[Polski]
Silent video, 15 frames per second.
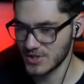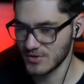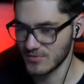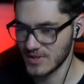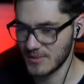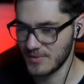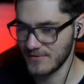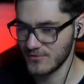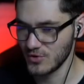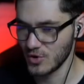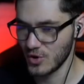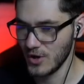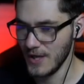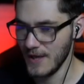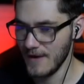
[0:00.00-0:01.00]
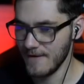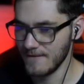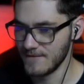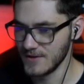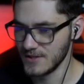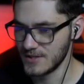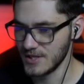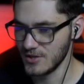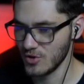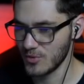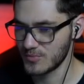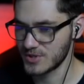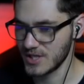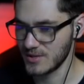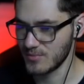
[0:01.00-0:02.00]
się na pewno w ten
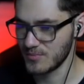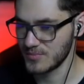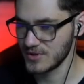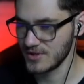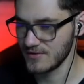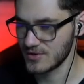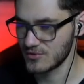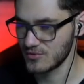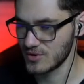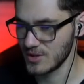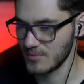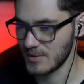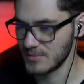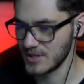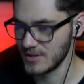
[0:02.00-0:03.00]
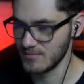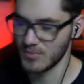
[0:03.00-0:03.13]
obszar, bo ponieważ tutaj mamy,